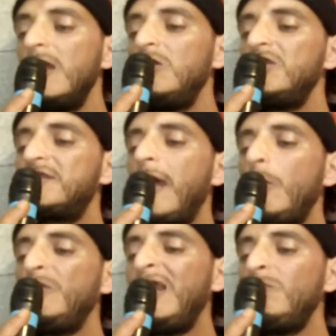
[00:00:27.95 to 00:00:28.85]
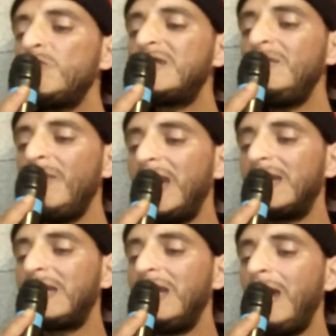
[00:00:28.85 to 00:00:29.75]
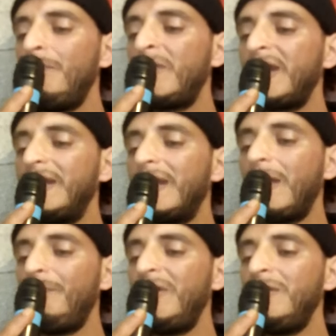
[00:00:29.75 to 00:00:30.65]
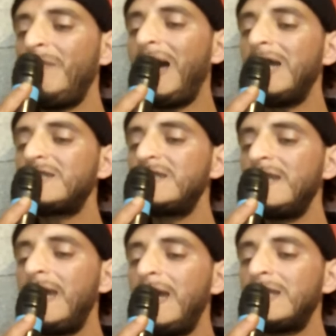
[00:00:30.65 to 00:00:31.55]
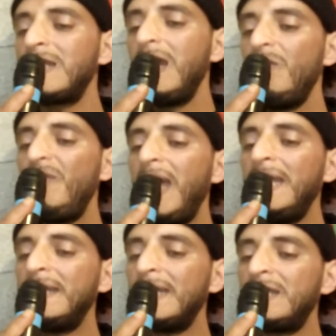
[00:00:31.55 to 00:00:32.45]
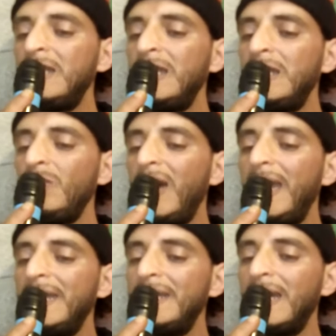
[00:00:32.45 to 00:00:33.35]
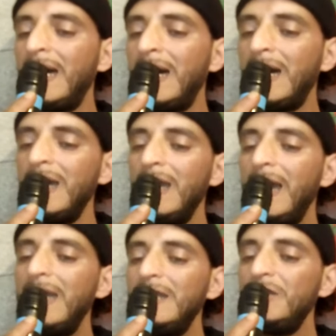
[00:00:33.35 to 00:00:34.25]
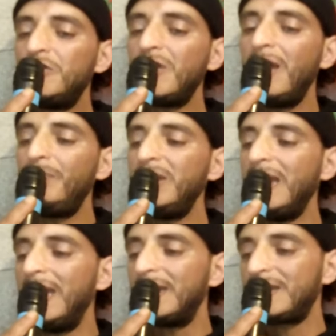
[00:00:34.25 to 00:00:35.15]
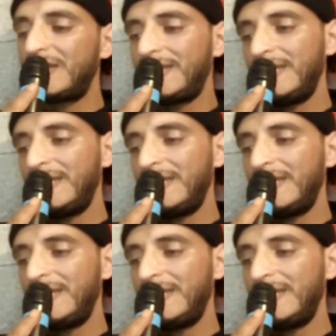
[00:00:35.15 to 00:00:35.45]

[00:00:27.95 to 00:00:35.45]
نساؤنا المسلمات لأمر ربهم عاصيات فأين الدين وأين الإيجابيات